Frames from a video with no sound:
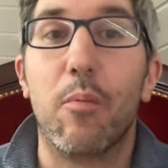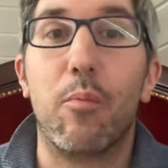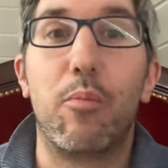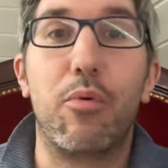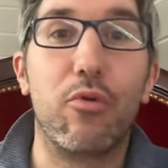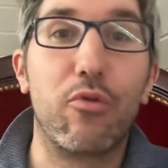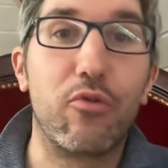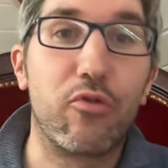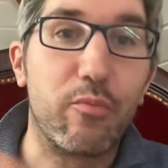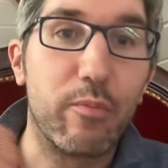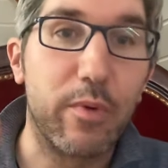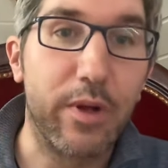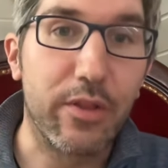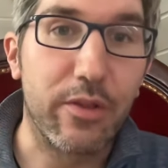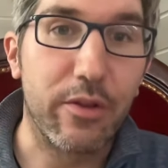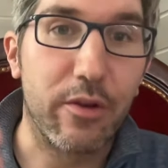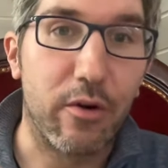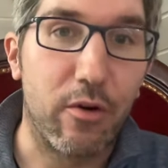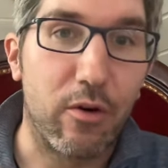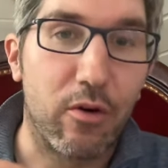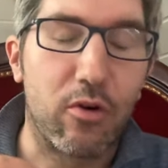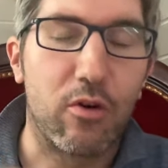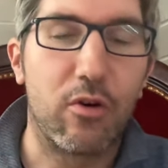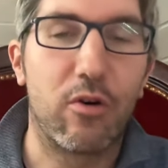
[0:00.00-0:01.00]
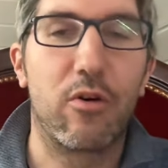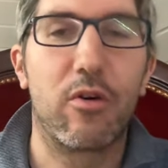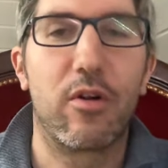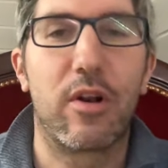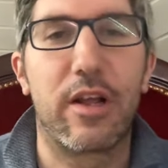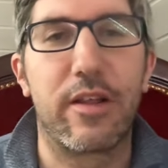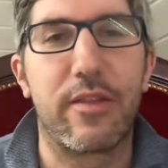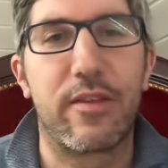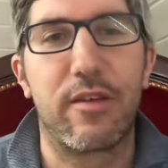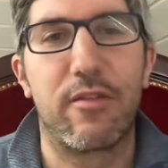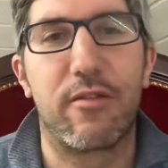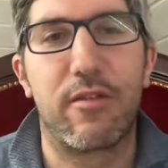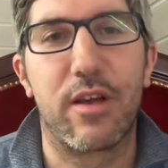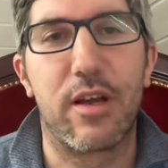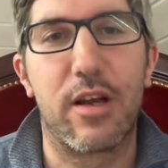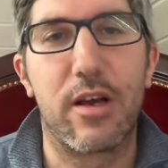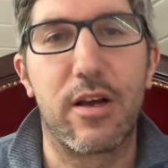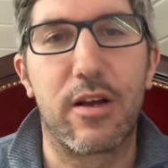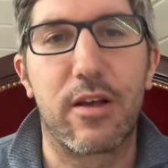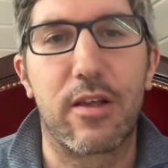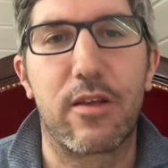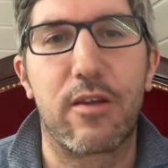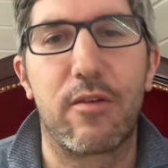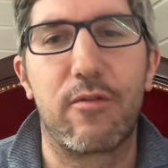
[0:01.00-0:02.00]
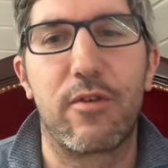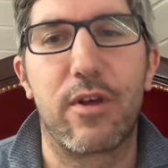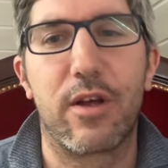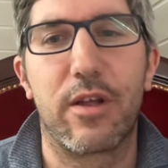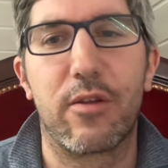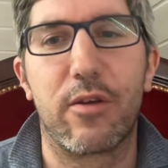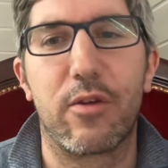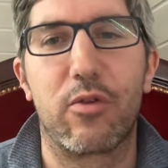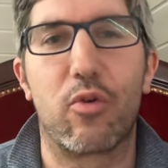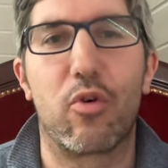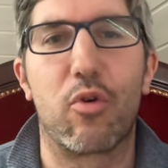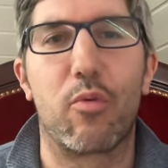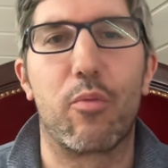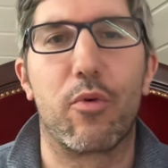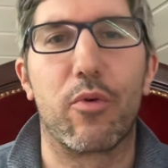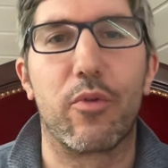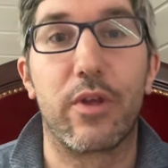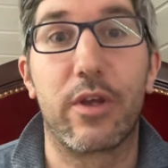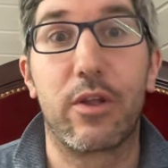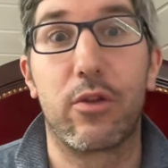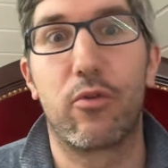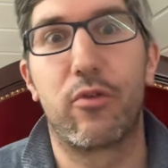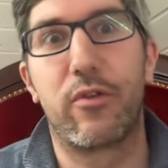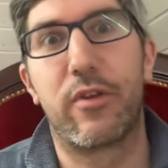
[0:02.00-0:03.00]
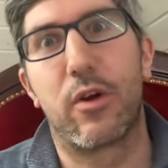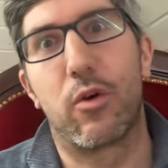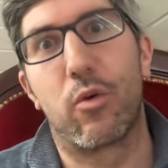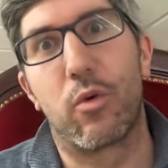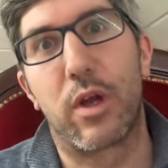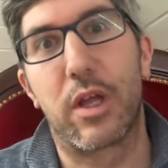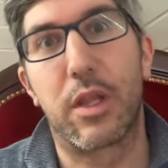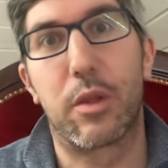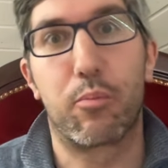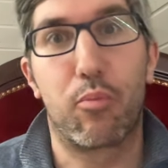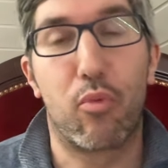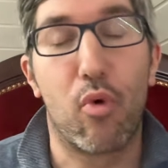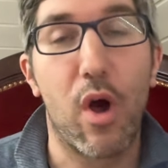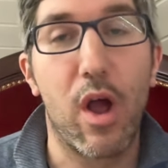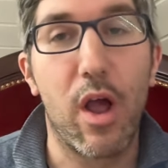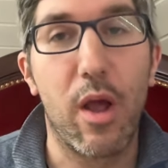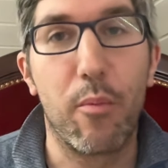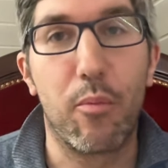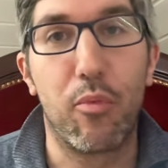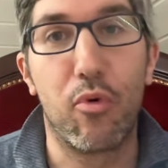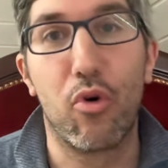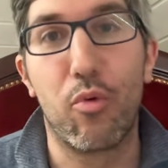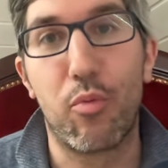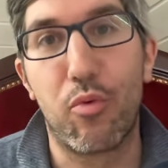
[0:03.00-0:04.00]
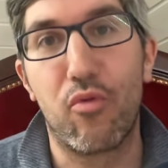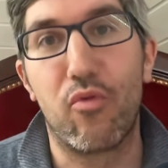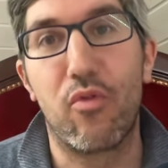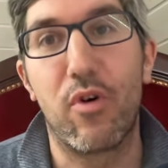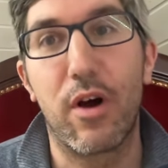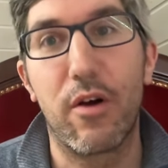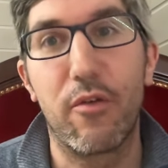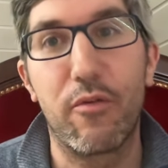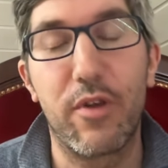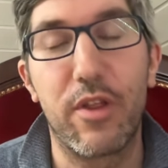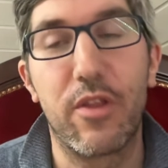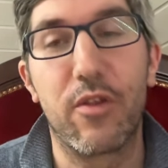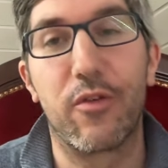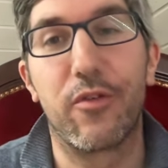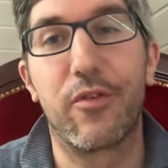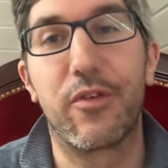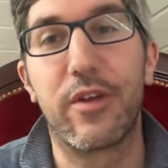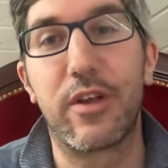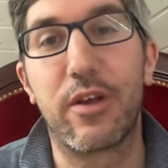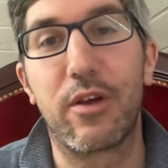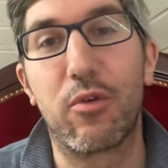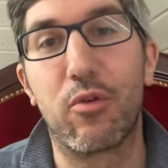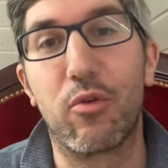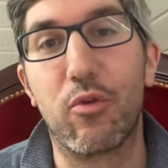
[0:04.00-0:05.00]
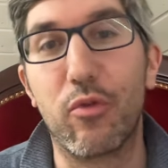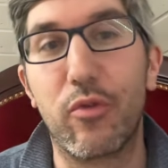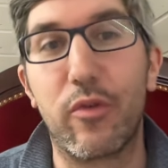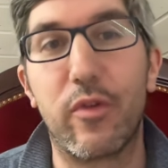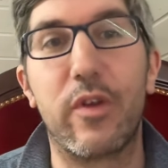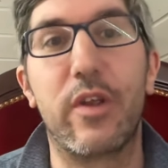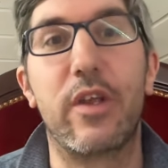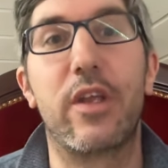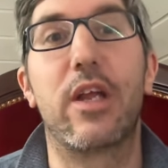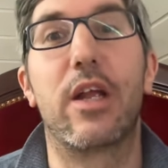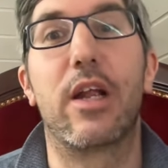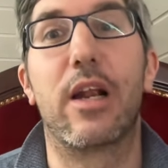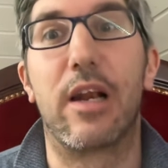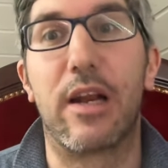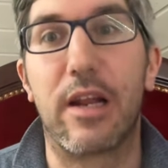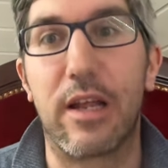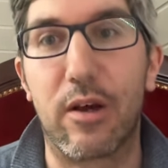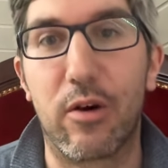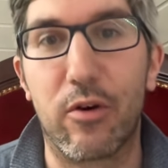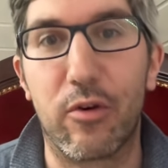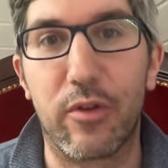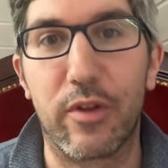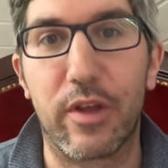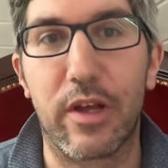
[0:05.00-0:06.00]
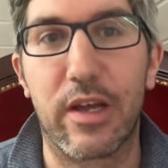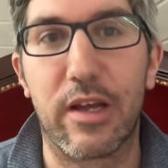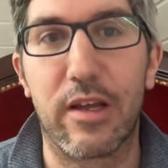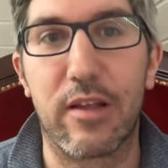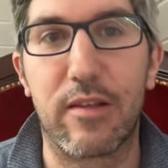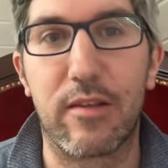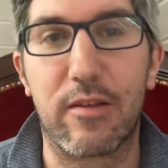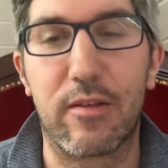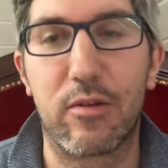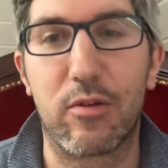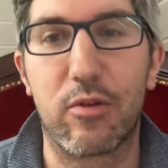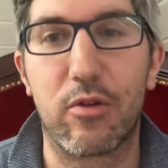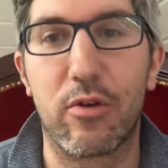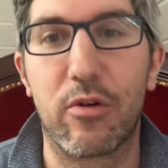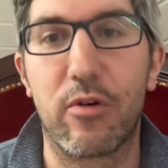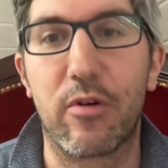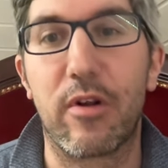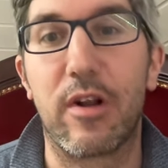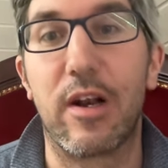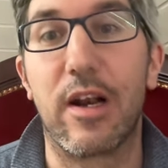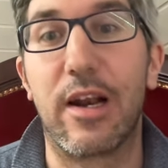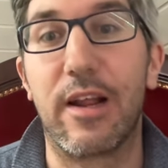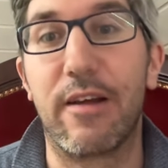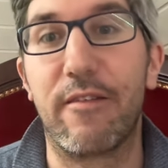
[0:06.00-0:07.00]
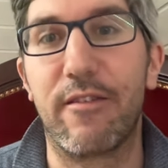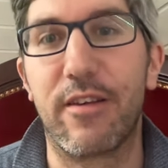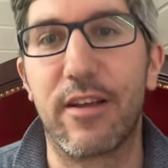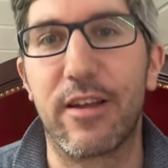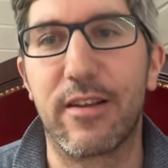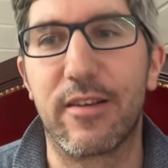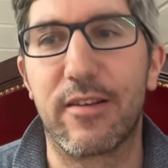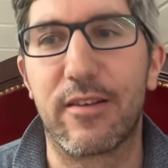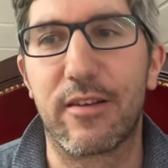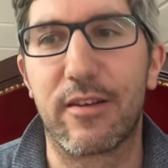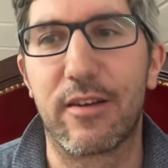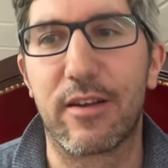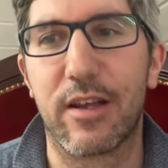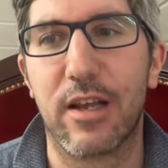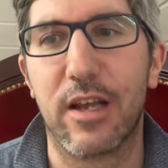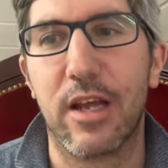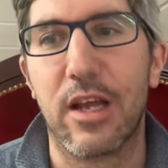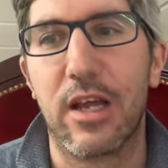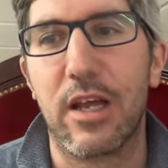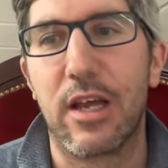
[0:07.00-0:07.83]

Plus maintenant encore la TVA qui vient d'être augmentée de 0,4 points pour pouvoir financer aussi les retraites de l'AVS.